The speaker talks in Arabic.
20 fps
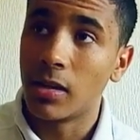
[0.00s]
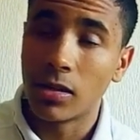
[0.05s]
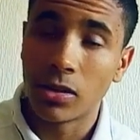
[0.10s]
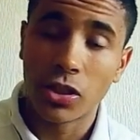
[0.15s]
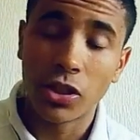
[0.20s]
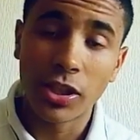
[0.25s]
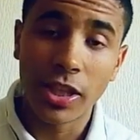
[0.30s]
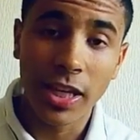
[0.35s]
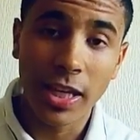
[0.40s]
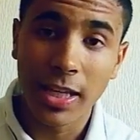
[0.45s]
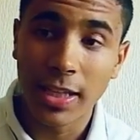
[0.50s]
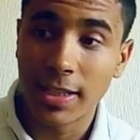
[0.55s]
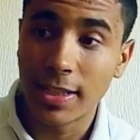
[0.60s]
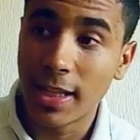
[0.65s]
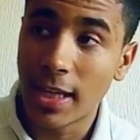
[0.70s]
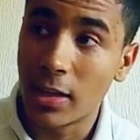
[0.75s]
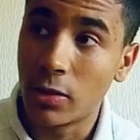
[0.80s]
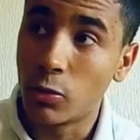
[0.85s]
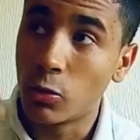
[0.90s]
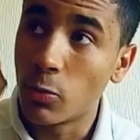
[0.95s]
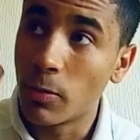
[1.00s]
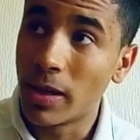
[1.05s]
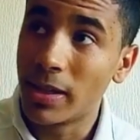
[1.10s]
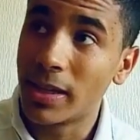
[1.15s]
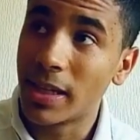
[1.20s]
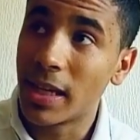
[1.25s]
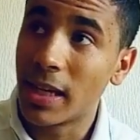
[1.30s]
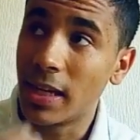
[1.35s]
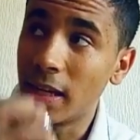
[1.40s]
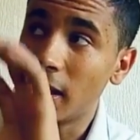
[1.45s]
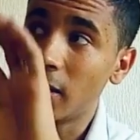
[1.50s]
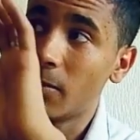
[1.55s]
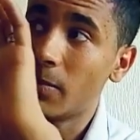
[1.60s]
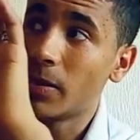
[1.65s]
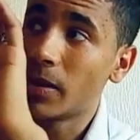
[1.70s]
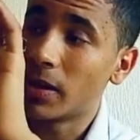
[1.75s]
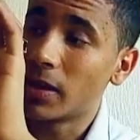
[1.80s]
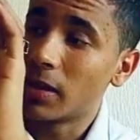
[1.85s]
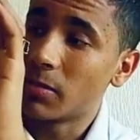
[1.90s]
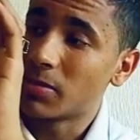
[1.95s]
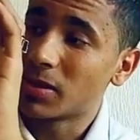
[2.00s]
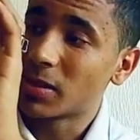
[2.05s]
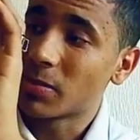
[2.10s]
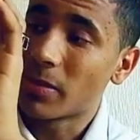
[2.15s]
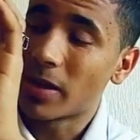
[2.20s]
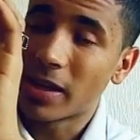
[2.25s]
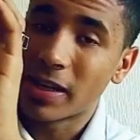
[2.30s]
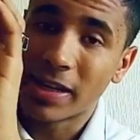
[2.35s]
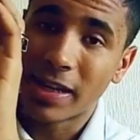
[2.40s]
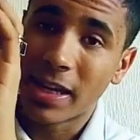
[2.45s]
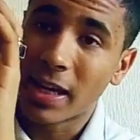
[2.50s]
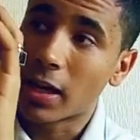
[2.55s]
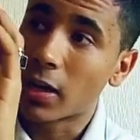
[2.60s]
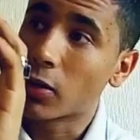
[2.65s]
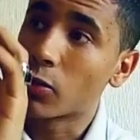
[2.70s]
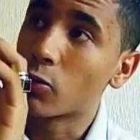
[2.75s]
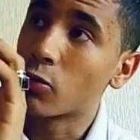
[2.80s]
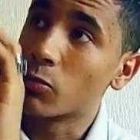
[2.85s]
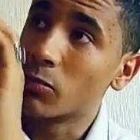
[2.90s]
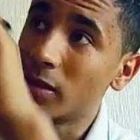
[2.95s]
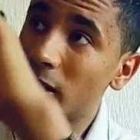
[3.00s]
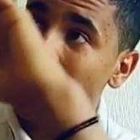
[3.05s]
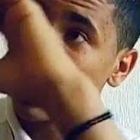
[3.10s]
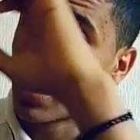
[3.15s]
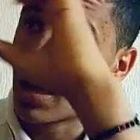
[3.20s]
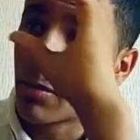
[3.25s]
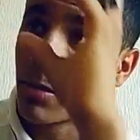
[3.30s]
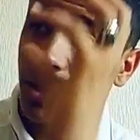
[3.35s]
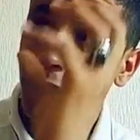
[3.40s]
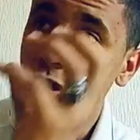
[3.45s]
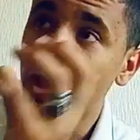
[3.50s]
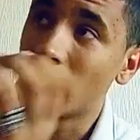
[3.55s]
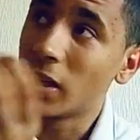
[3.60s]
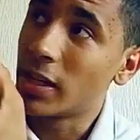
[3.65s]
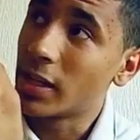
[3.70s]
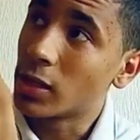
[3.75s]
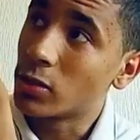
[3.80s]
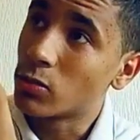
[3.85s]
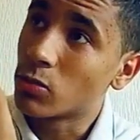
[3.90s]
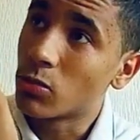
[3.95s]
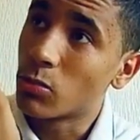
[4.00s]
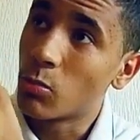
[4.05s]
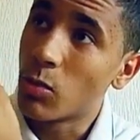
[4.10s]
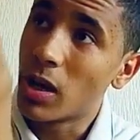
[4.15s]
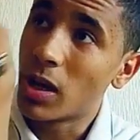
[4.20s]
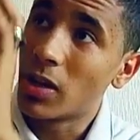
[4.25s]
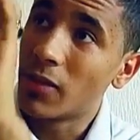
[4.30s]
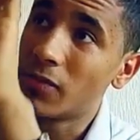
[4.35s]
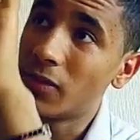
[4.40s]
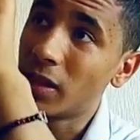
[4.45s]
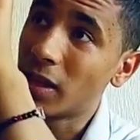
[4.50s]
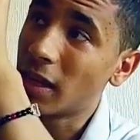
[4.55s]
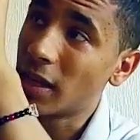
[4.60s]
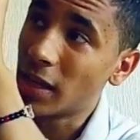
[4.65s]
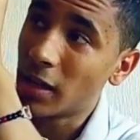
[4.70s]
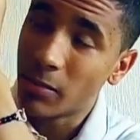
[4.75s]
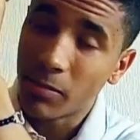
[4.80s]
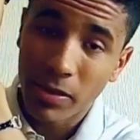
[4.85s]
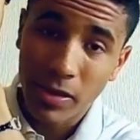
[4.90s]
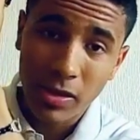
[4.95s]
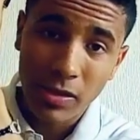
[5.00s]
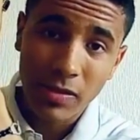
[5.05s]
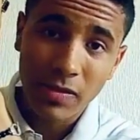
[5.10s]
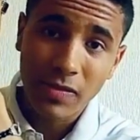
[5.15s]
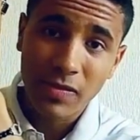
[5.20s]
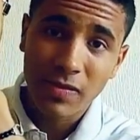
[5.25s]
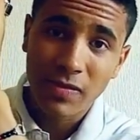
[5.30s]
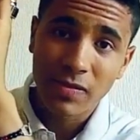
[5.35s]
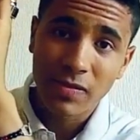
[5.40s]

شي تكنيسيان عنده مع داك اللعيبه المسمار اللي كيخرجوا من ديك لا ماشين اللي كتكون واحده في ديك اللعيبه